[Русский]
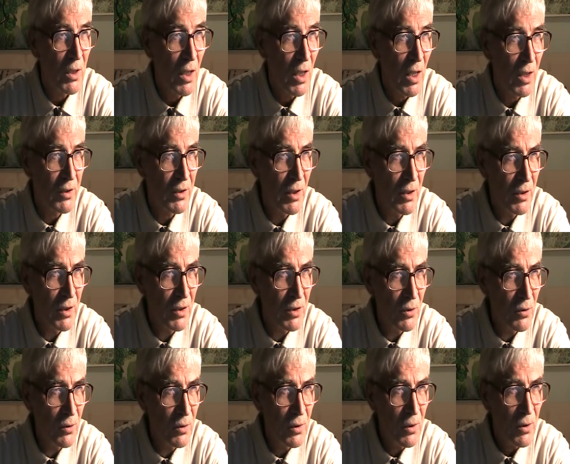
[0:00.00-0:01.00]
Однако
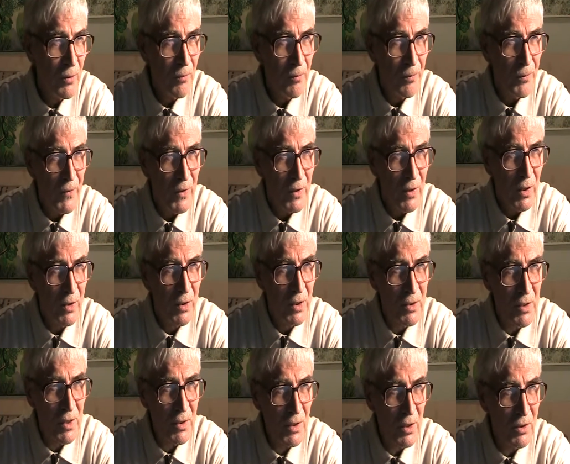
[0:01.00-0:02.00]
тут
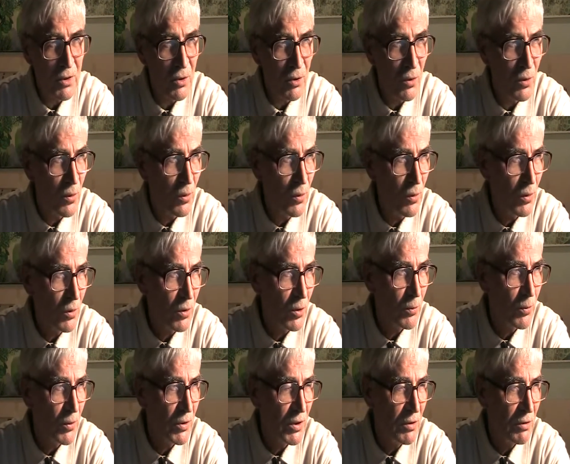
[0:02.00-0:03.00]
оказался один
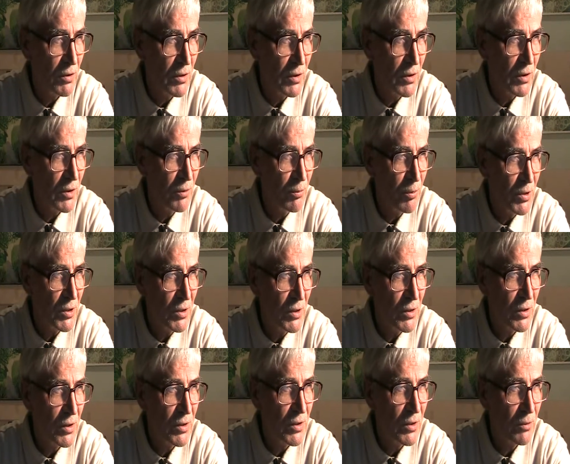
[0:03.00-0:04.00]
голубь, удивительная
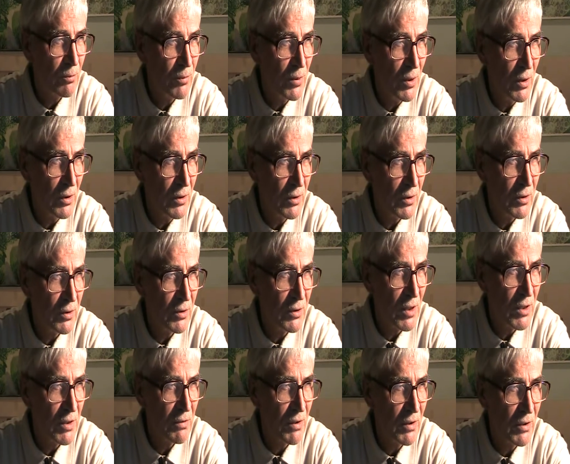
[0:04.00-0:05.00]
птица, белый, со
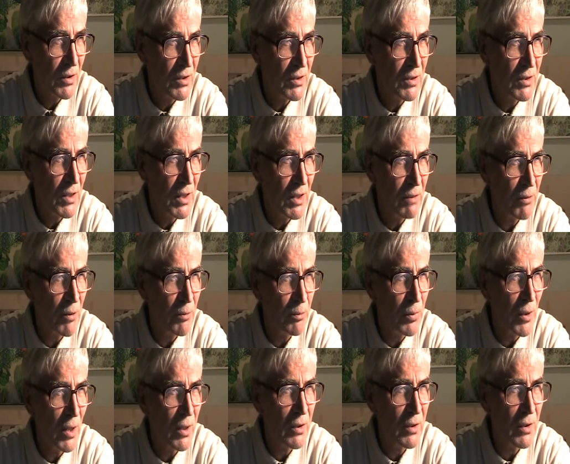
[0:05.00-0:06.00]
светло-серыми
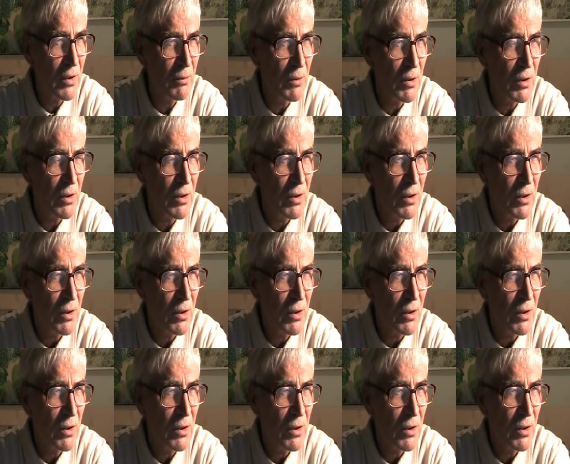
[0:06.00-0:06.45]
пятнами